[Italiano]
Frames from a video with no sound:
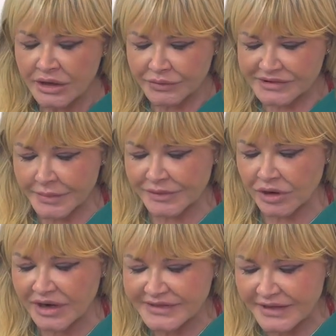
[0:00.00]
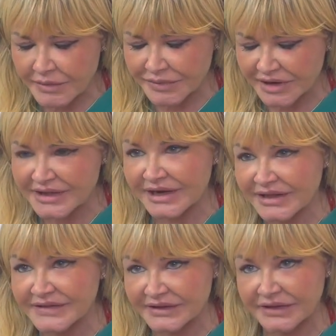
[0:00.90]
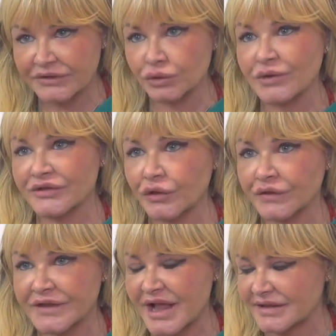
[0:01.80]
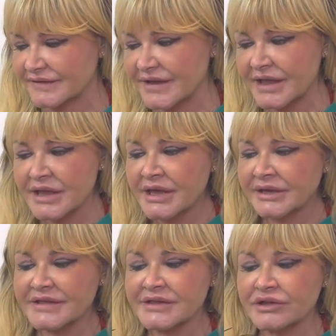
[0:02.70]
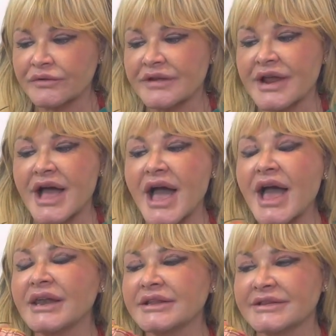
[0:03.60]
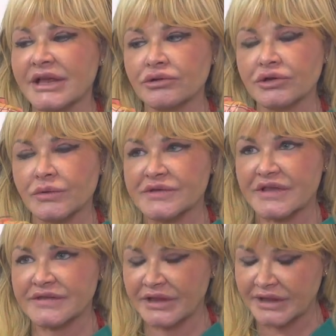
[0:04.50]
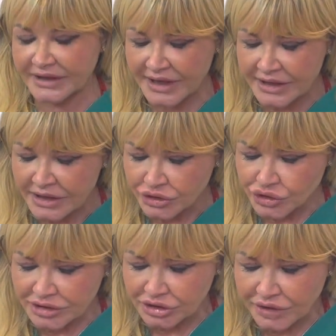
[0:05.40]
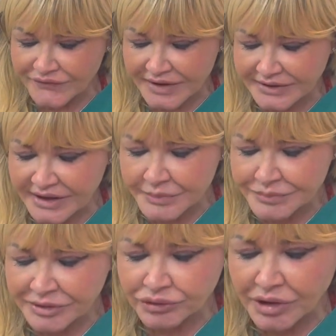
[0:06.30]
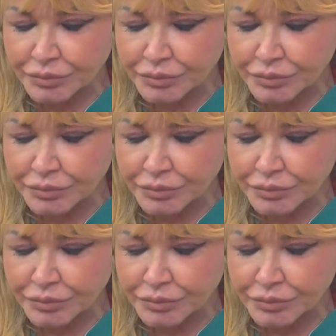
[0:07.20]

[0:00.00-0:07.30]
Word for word: Questa parola serve per andare a descrivere una sostanza che si troverà all'interno di questa siringa. Io andrò a fare delle piccole